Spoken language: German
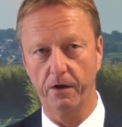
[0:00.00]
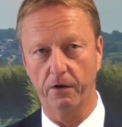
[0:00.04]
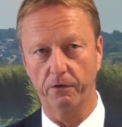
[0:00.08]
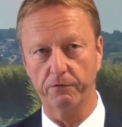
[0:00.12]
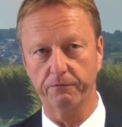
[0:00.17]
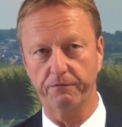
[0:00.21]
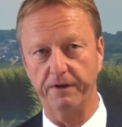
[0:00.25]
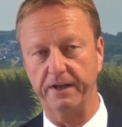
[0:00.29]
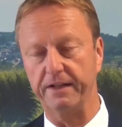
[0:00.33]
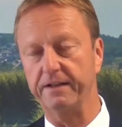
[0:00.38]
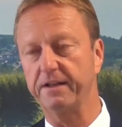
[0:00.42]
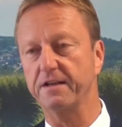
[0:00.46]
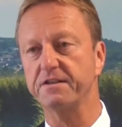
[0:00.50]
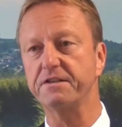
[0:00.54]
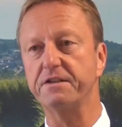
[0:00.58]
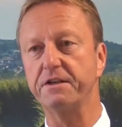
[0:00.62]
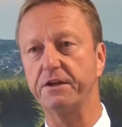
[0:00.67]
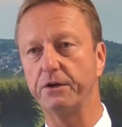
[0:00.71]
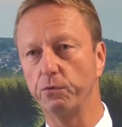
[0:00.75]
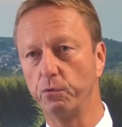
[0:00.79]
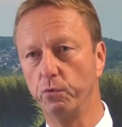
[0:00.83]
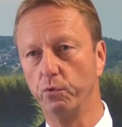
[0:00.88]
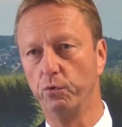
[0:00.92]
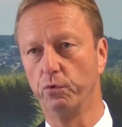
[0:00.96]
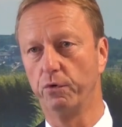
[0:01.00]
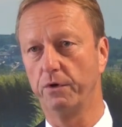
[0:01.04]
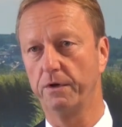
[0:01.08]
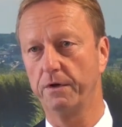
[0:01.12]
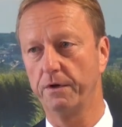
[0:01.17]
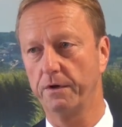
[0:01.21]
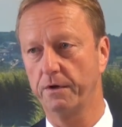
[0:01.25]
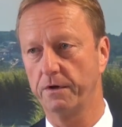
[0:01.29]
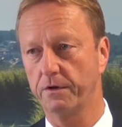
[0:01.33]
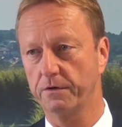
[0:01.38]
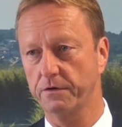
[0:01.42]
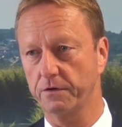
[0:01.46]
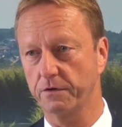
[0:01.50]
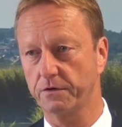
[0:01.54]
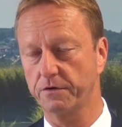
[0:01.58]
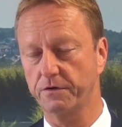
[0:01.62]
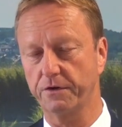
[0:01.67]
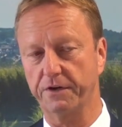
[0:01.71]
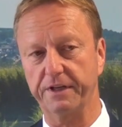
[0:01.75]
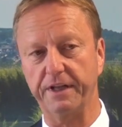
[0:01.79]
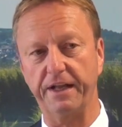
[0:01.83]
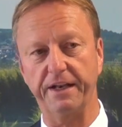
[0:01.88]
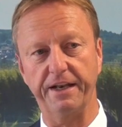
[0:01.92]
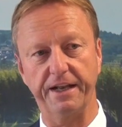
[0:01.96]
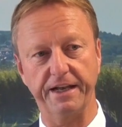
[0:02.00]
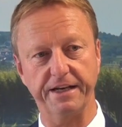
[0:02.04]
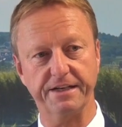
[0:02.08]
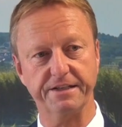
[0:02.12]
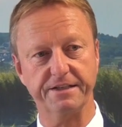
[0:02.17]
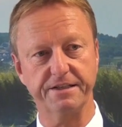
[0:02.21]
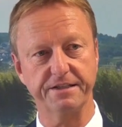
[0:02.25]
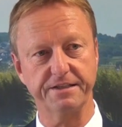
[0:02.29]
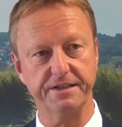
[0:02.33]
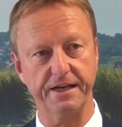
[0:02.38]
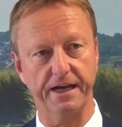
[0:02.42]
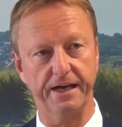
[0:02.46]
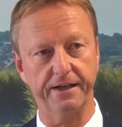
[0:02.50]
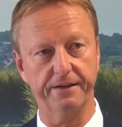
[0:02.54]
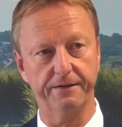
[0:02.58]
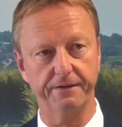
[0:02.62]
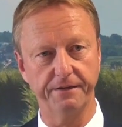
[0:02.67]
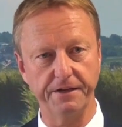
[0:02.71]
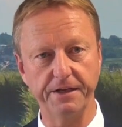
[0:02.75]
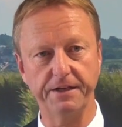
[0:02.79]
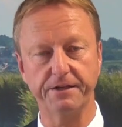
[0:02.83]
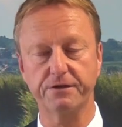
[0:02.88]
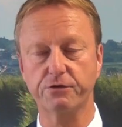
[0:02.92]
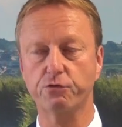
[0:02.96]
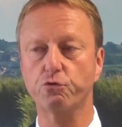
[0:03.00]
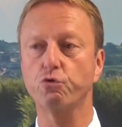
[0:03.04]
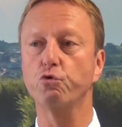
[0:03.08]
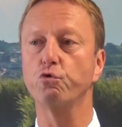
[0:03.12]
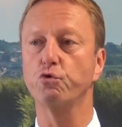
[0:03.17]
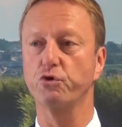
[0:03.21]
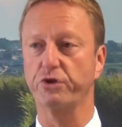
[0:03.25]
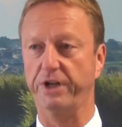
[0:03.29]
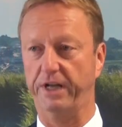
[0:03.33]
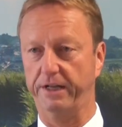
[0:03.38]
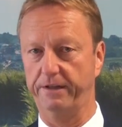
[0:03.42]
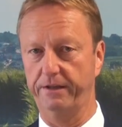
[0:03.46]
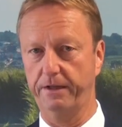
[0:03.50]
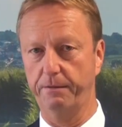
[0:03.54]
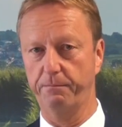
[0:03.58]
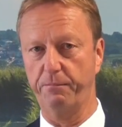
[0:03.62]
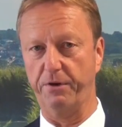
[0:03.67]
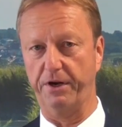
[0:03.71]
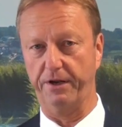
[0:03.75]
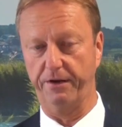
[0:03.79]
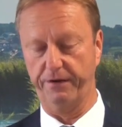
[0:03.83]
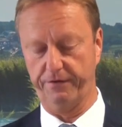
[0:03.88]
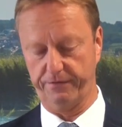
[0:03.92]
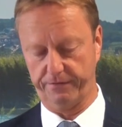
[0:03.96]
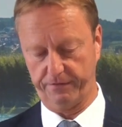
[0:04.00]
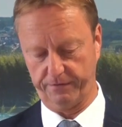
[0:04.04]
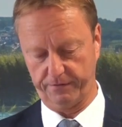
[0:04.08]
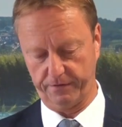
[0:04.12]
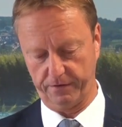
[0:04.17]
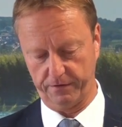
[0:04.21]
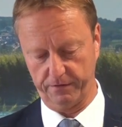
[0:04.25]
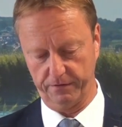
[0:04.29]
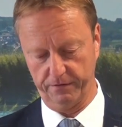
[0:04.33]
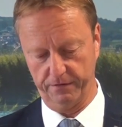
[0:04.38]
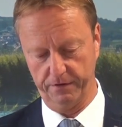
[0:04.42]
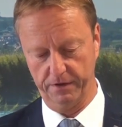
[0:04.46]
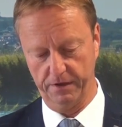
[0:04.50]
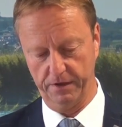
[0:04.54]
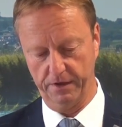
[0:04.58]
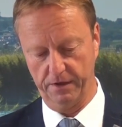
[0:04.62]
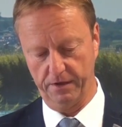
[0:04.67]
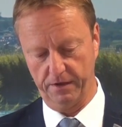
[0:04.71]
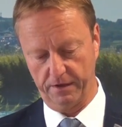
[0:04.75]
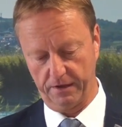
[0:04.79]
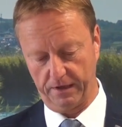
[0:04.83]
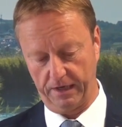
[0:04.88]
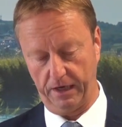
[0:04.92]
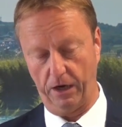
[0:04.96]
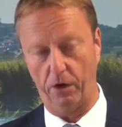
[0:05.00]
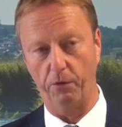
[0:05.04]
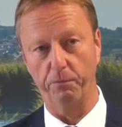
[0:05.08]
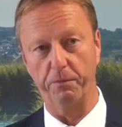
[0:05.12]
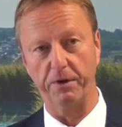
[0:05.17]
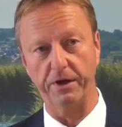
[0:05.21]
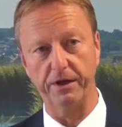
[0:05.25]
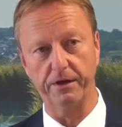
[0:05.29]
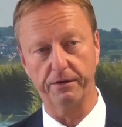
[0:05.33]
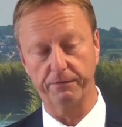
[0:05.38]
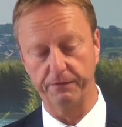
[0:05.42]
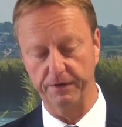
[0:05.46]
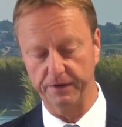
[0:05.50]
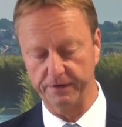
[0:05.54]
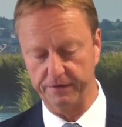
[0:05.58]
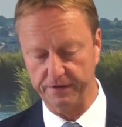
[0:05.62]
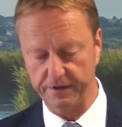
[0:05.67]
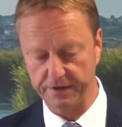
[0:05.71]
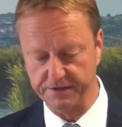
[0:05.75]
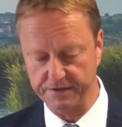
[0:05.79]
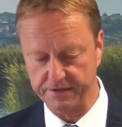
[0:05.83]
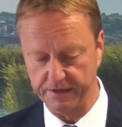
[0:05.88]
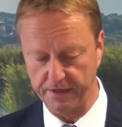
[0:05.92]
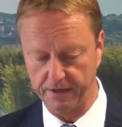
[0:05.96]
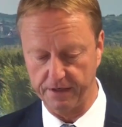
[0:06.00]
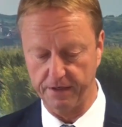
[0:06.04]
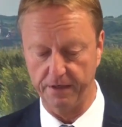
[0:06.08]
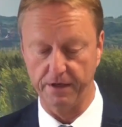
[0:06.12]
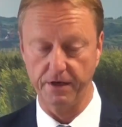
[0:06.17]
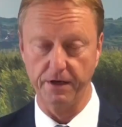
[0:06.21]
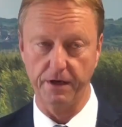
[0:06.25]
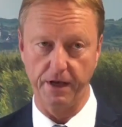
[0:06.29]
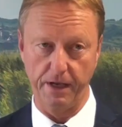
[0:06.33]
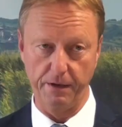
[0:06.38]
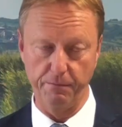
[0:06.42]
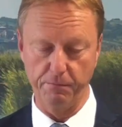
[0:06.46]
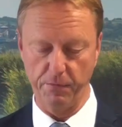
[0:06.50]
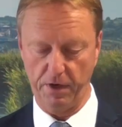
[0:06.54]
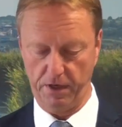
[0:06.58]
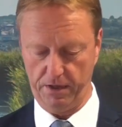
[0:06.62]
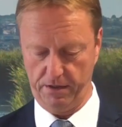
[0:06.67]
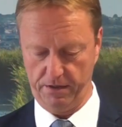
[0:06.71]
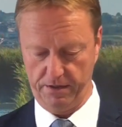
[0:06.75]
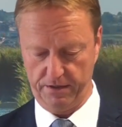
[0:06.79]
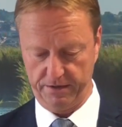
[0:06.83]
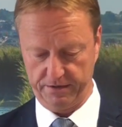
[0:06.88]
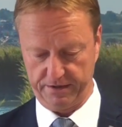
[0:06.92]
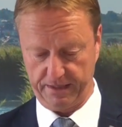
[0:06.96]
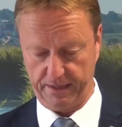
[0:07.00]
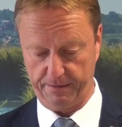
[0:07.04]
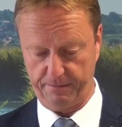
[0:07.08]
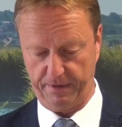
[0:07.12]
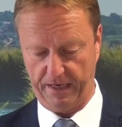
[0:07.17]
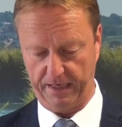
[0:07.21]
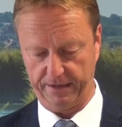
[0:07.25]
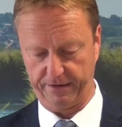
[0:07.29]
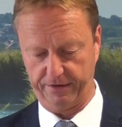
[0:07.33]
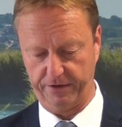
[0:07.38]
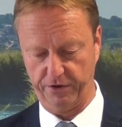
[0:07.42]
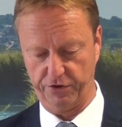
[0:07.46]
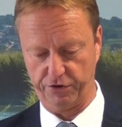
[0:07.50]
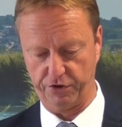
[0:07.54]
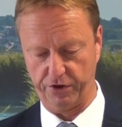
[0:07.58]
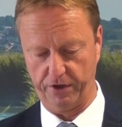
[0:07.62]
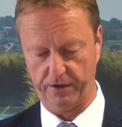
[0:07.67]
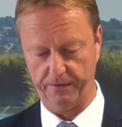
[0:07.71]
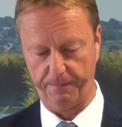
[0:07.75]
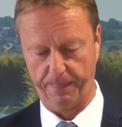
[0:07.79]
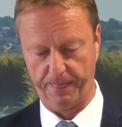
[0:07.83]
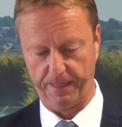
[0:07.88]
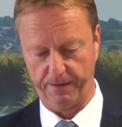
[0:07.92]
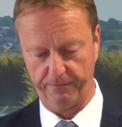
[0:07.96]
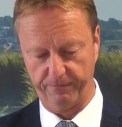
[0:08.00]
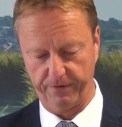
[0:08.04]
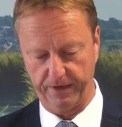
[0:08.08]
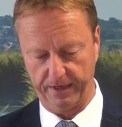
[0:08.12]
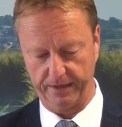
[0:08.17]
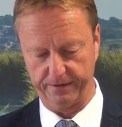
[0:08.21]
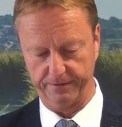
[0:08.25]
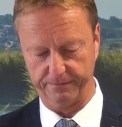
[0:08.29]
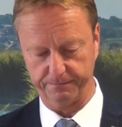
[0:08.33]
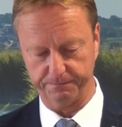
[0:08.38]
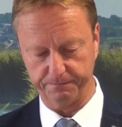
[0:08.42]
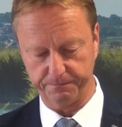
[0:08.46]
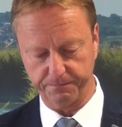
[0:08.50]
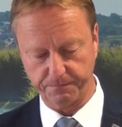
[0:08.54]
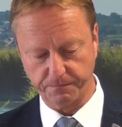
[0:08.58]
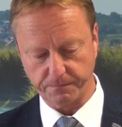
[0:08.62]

Und wenn das die EU sozusagen in der nächsten Zeit nicht zustande bringt, dann glaube ich, wird es äh, immer dramatischer werden.